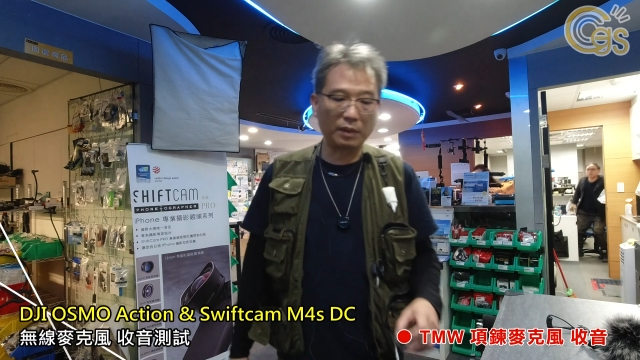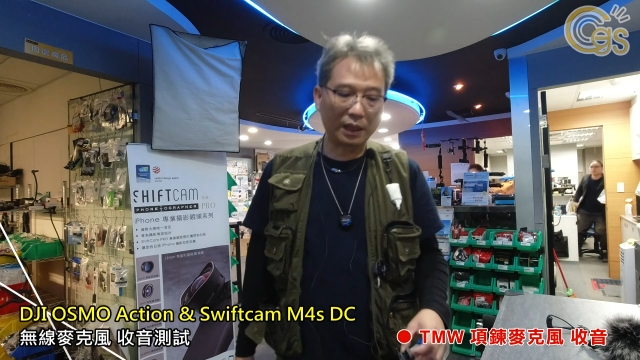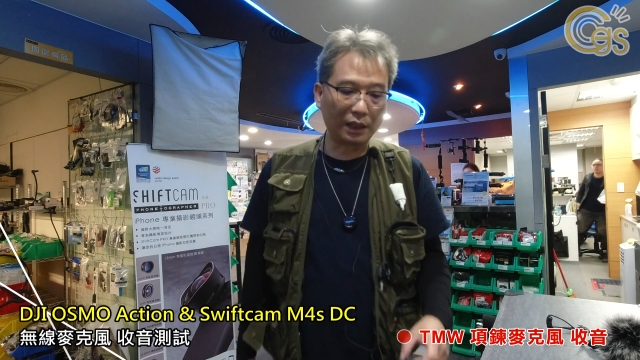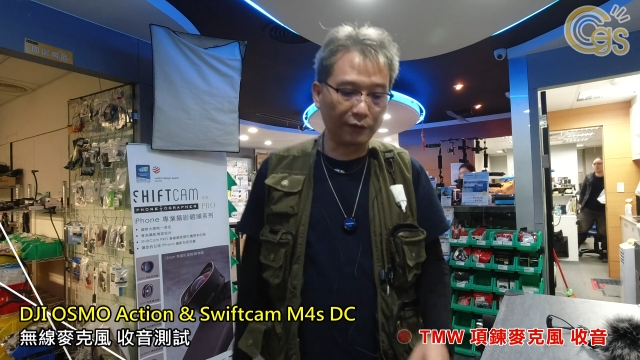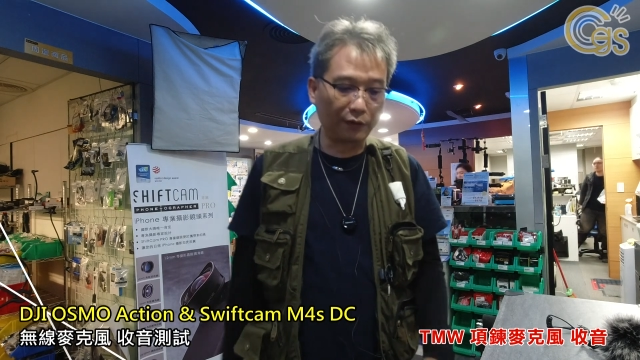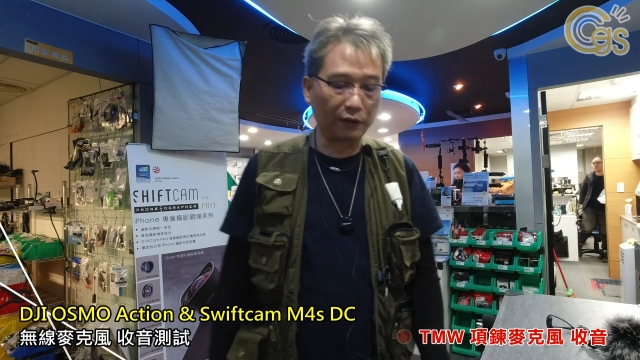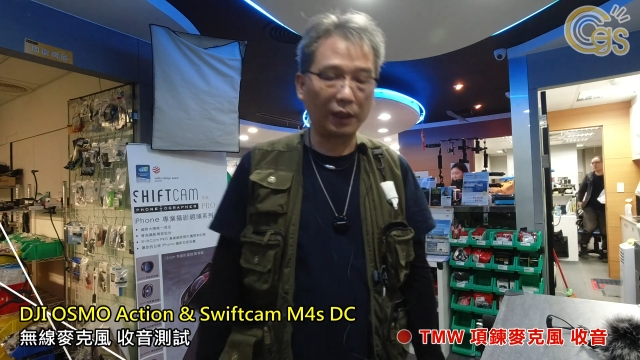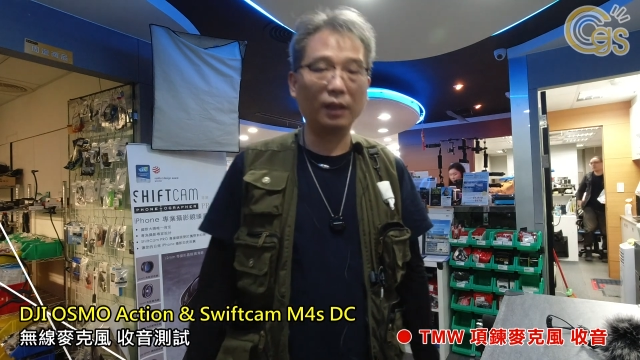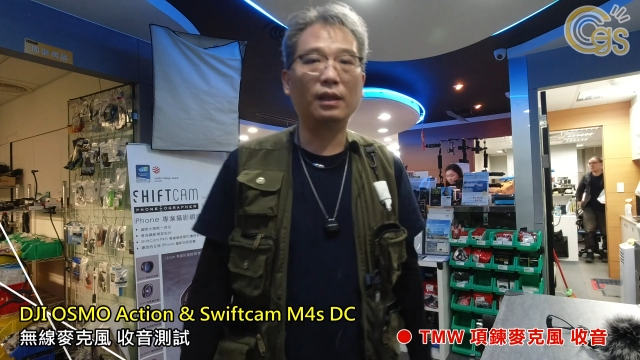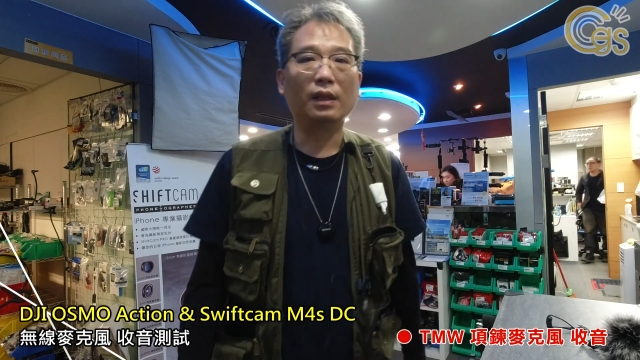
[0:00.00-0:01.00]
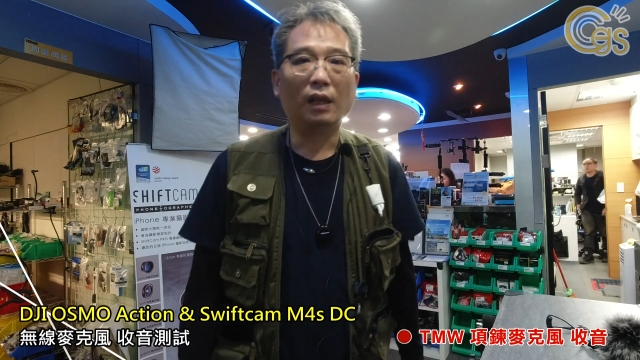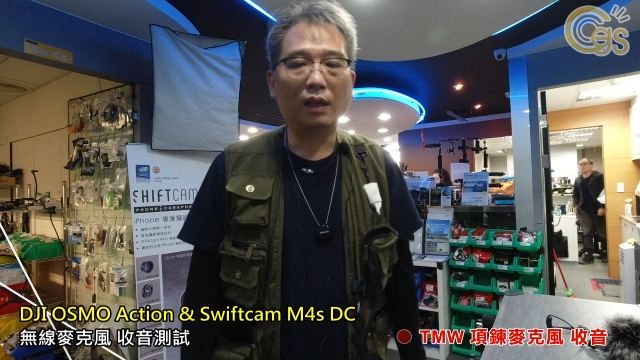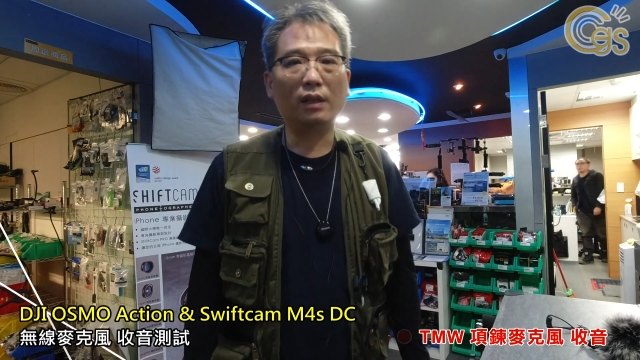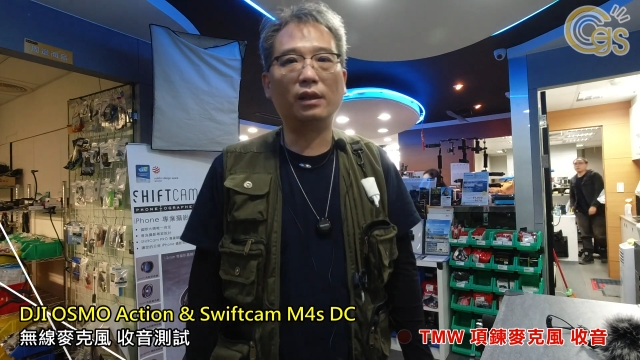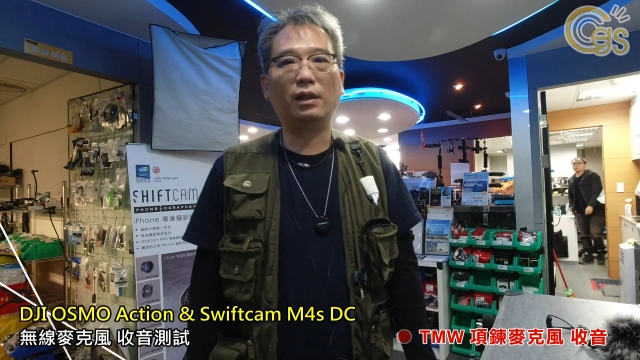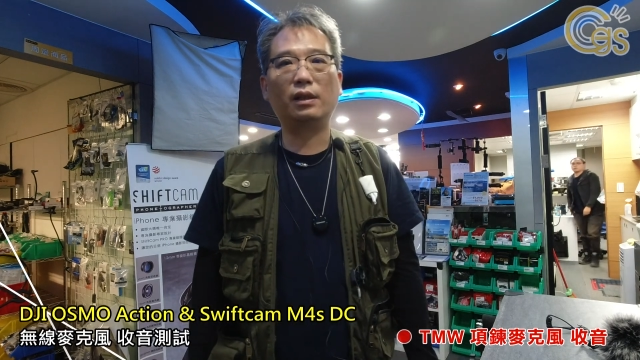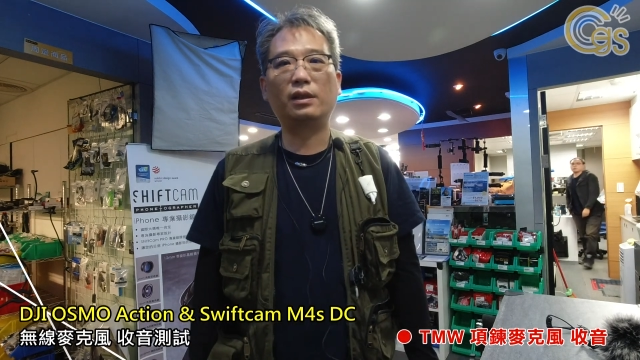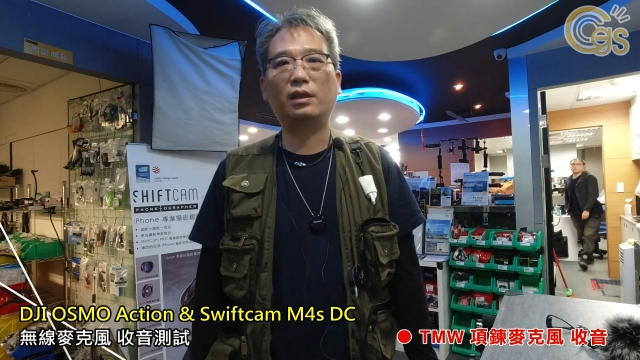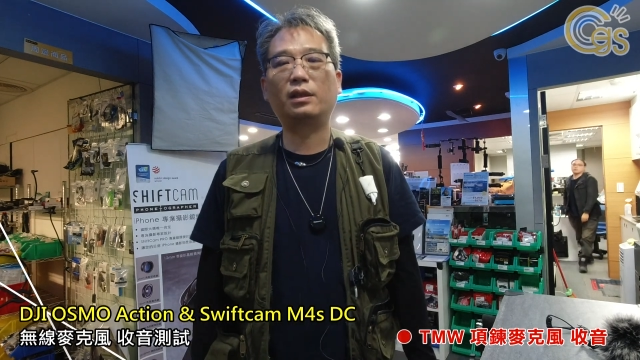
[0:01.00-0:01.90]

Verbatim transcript: 链麦克风呢？呃，